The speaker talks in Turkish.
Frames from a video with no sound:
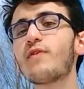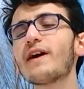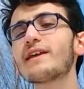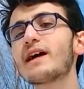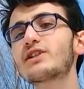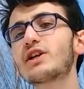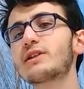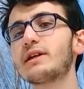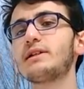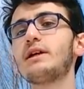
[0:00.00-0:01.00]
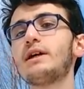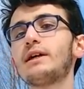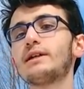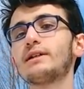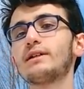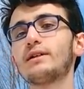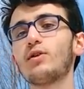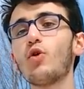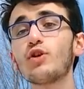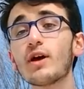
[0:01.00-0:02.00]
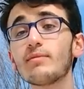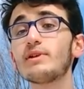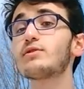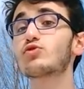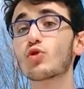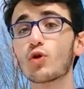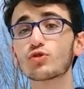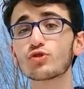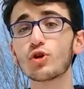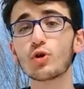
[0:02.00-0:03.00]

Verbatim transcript: Fen gerçekten e, önemli, zor.